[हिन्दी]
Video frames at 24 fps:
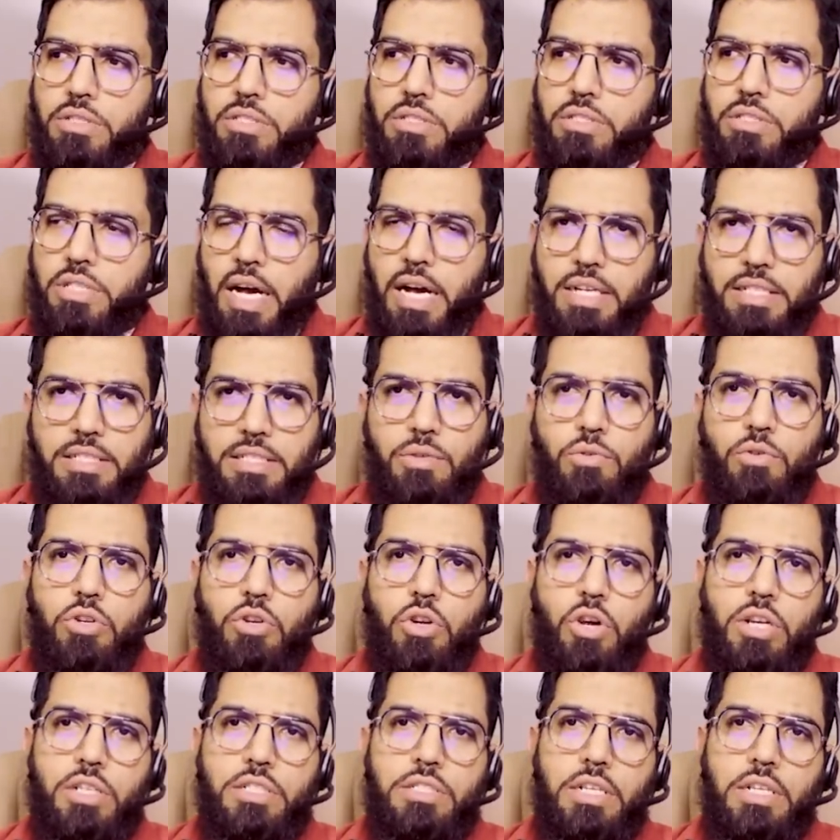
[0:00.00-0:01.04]
जहाँ से वो
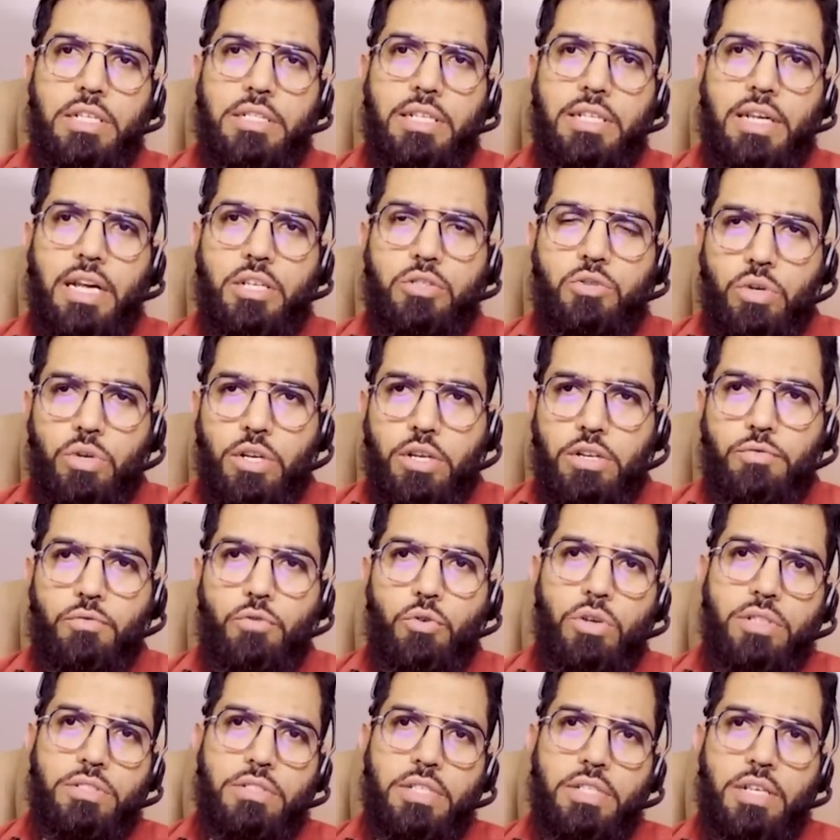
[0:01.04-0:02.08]
नॉलेज लेता है जो
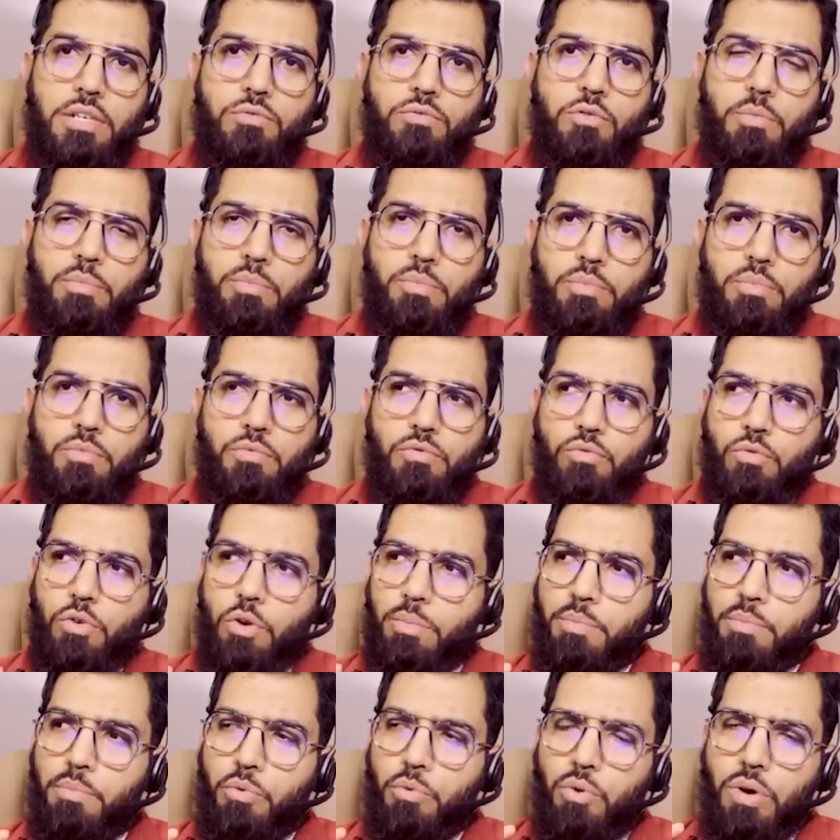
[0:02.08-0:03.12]
इन्फ्लुएंस है वो वो
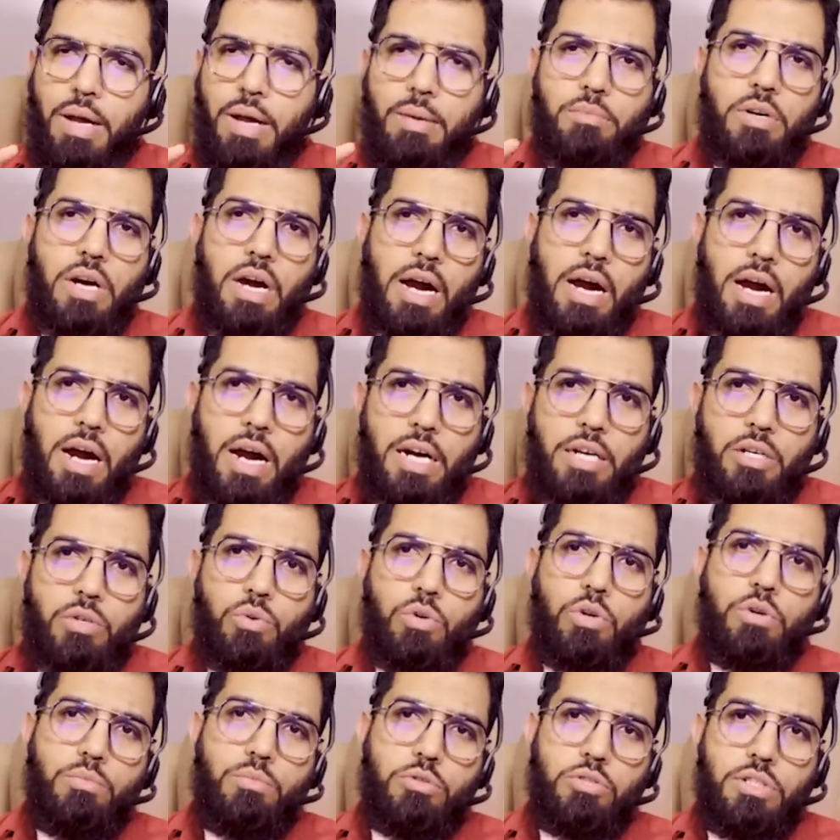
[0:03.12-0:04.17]
पूरा
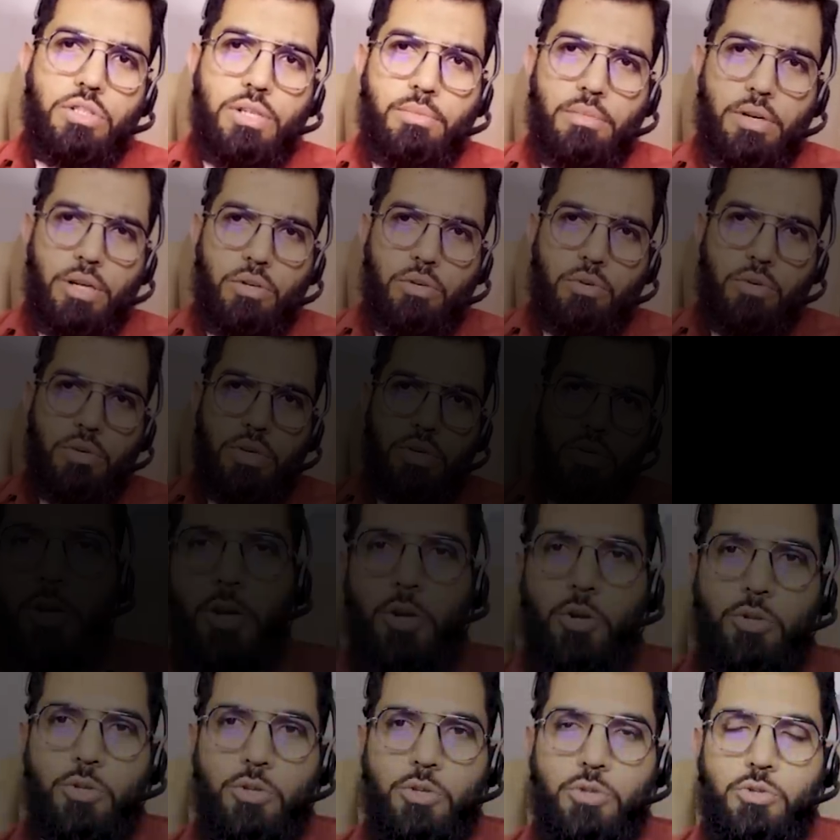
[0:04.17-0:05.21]
हार्डकोर मुस्लिम ब्रदरहुड है
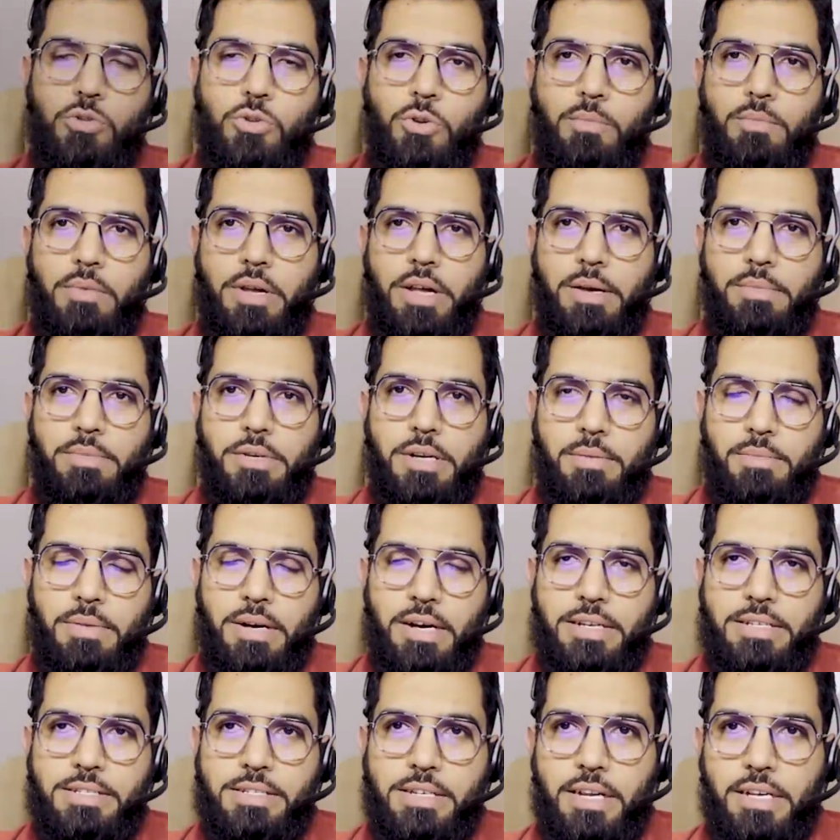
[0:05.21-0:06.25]
हेलो दोस्तों मैं आपका
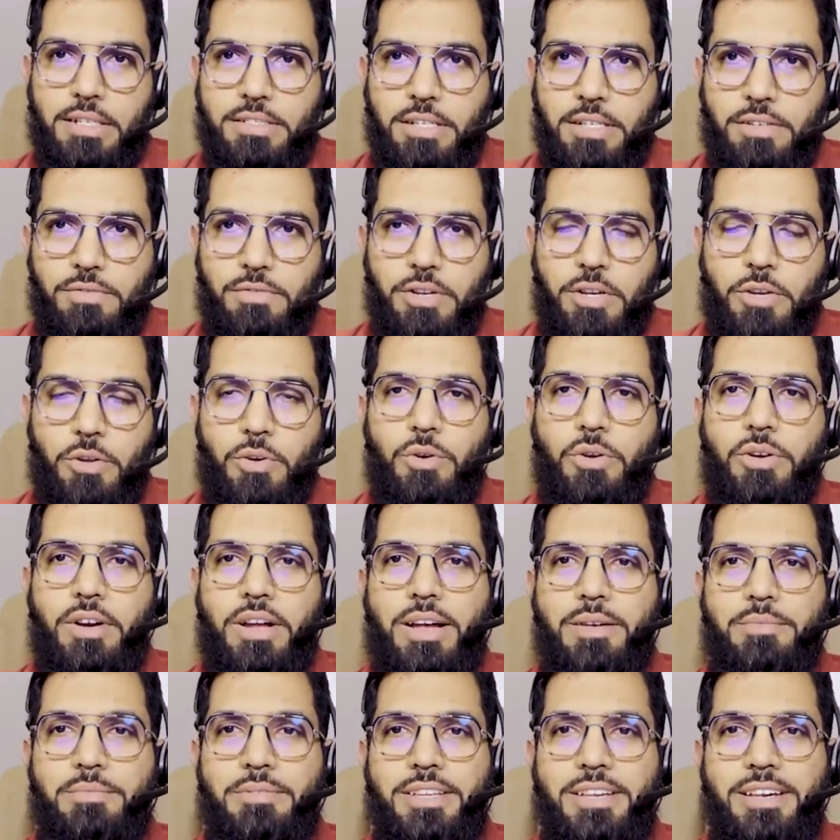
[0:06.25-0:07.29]
भाई जाक तनवीर और
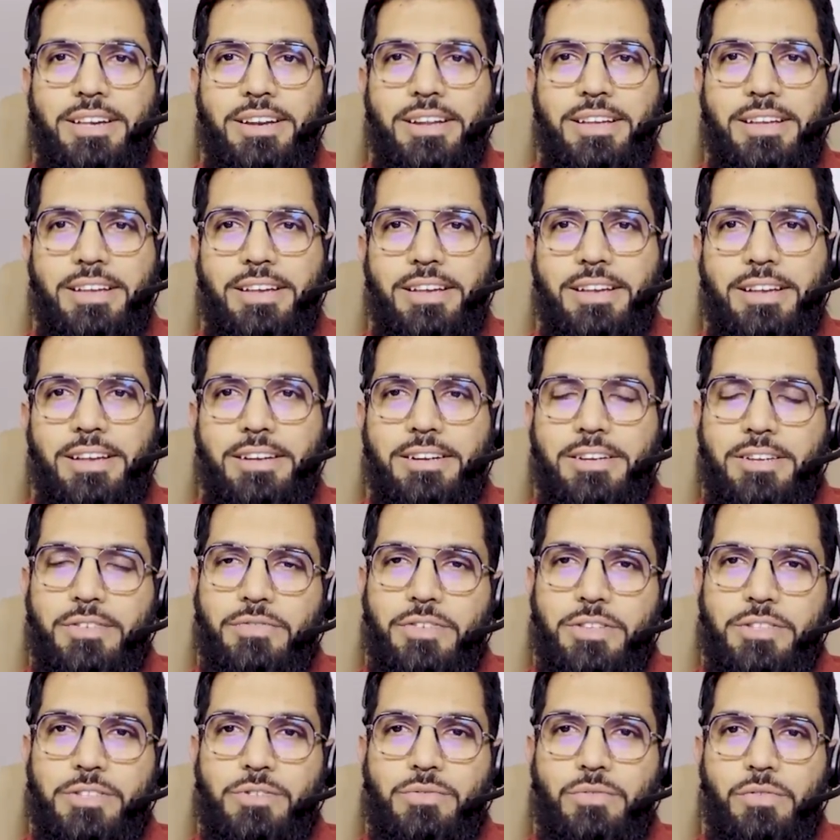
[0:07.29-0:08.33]
आप देख रहे हैं
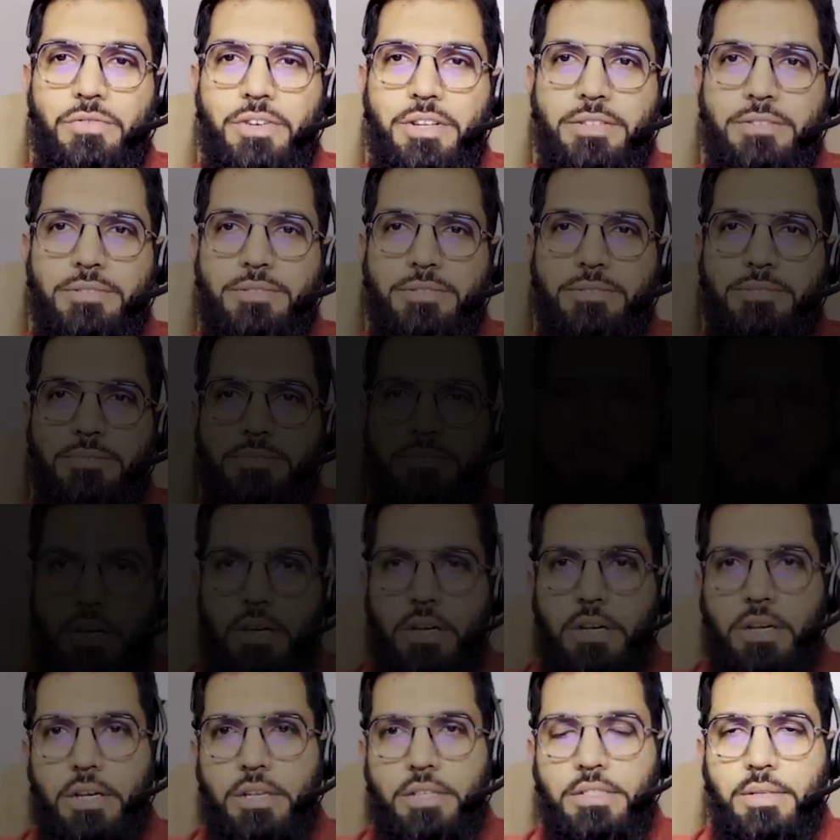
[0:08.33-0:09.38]
डिफेंसिव ऑफेंस
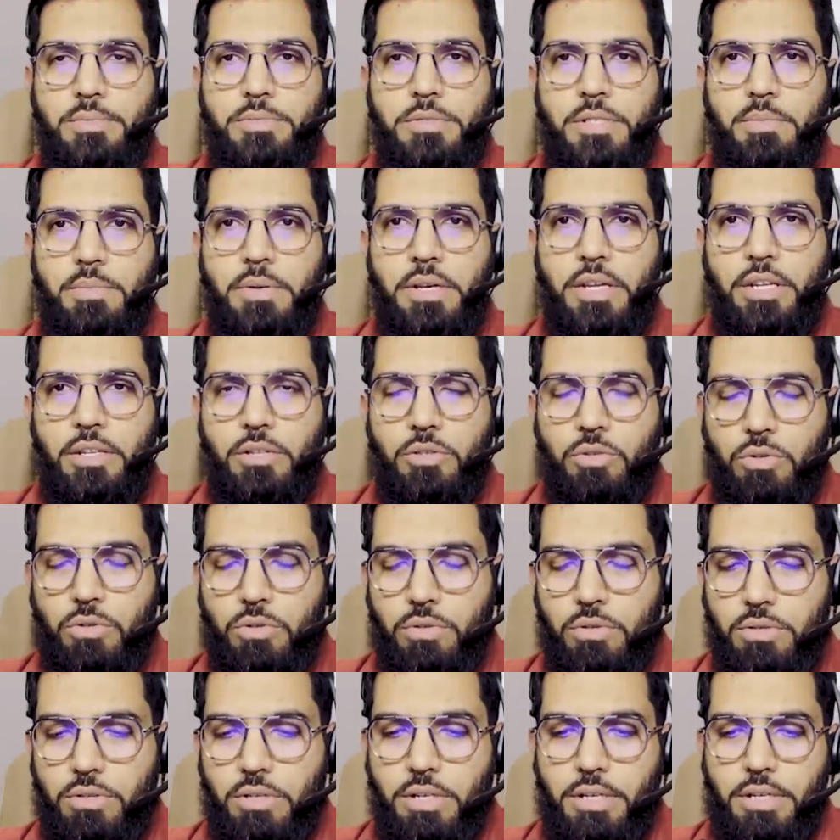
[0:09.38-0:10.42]
सबसे पहले तो
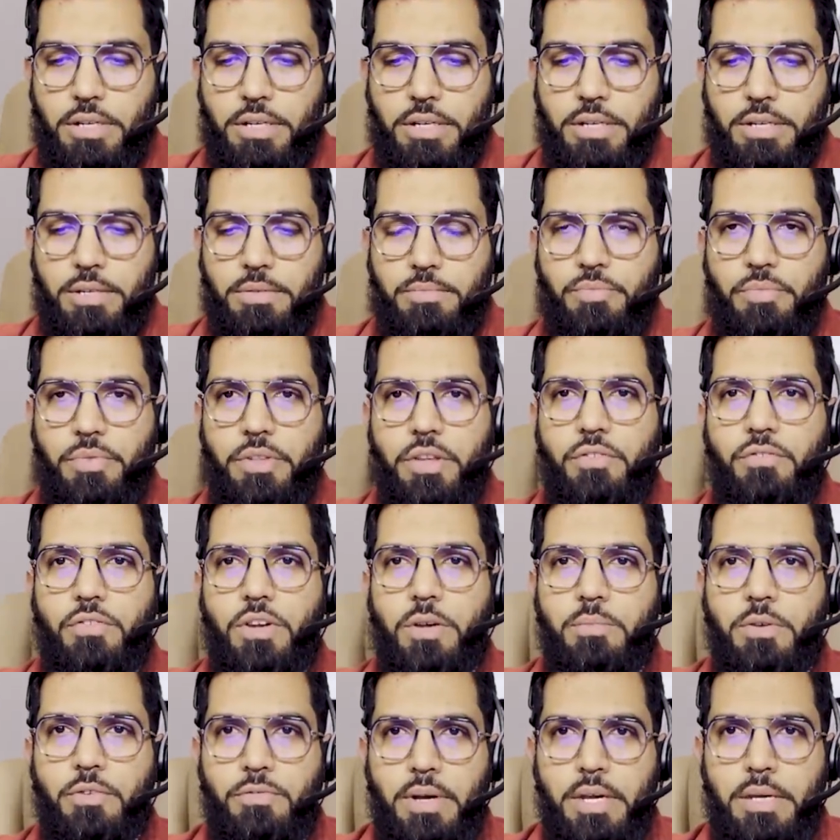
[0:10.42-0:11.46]

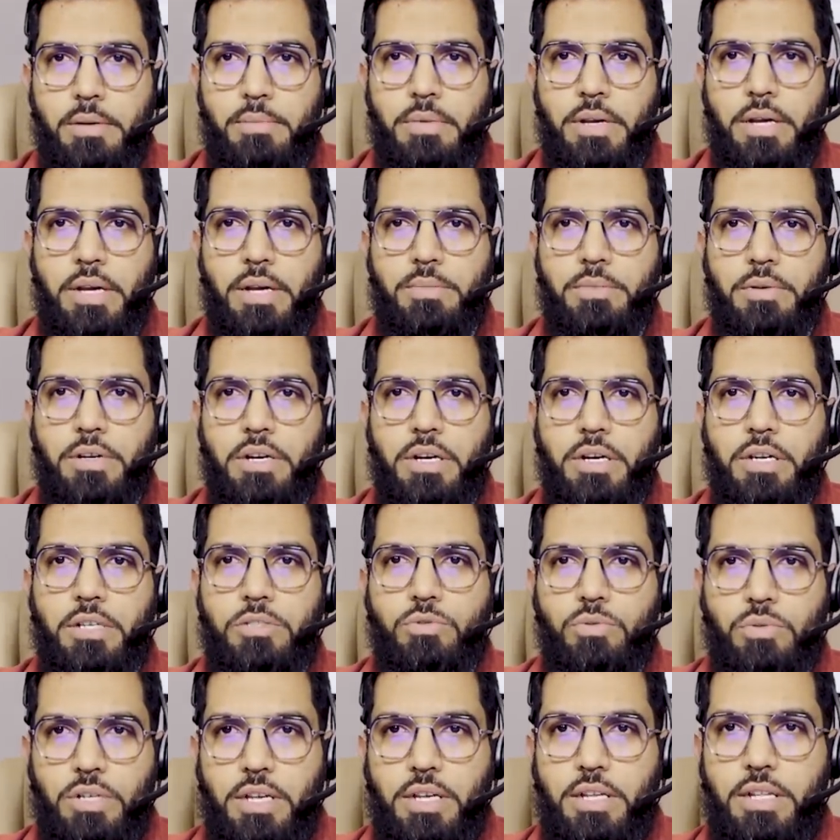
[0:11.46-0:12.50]
वैभव भाई मैं आपका
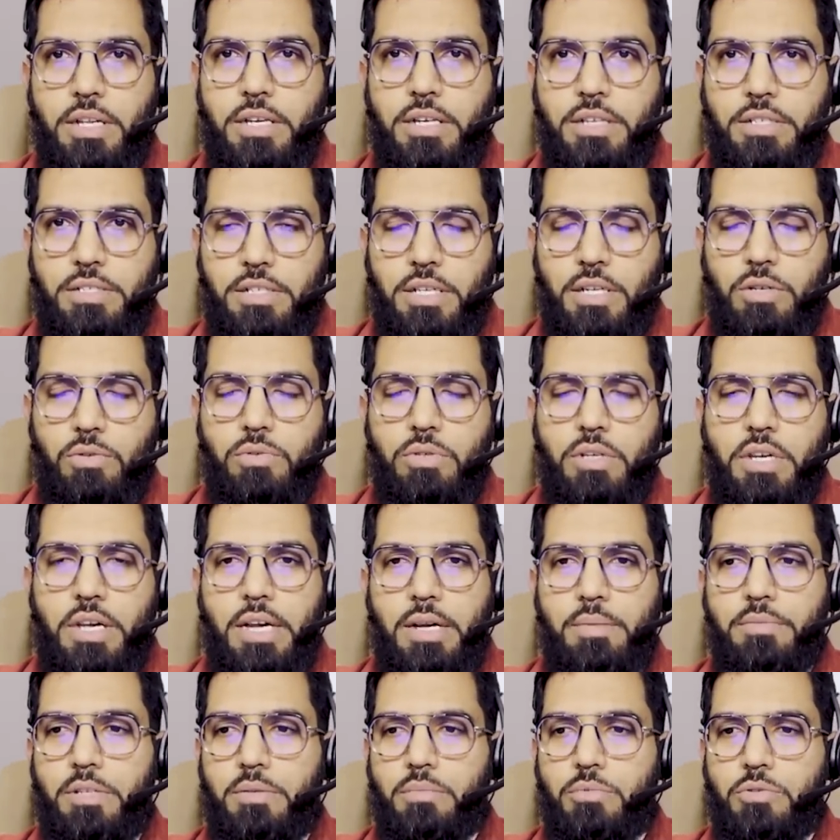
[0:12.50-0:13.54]
शुक्रिया अदा करता हूँ कि
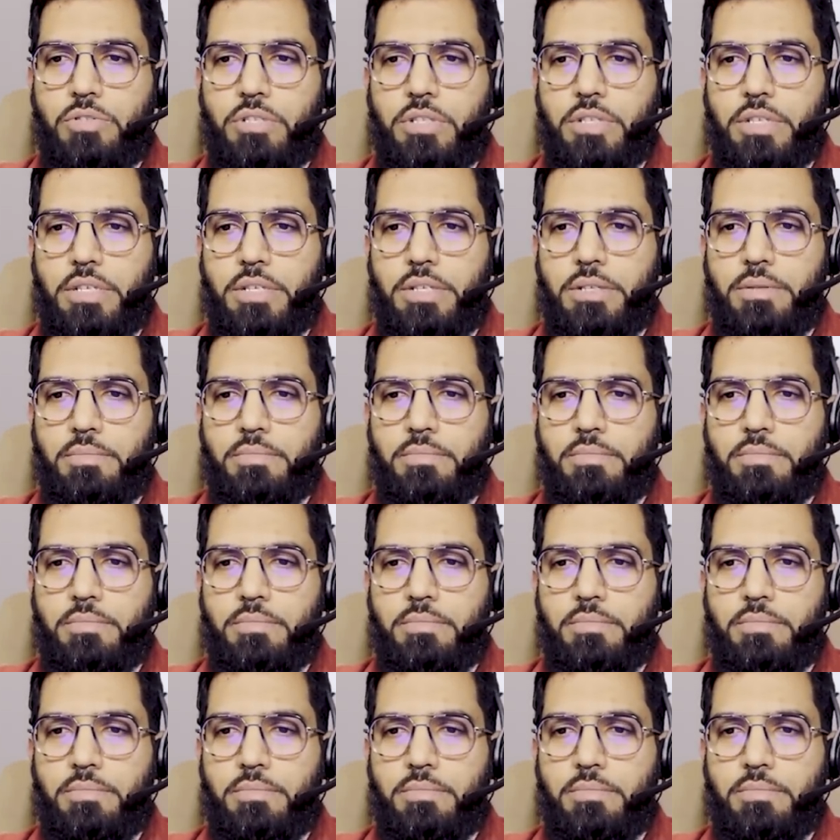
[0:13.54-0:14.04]
आपने मुझे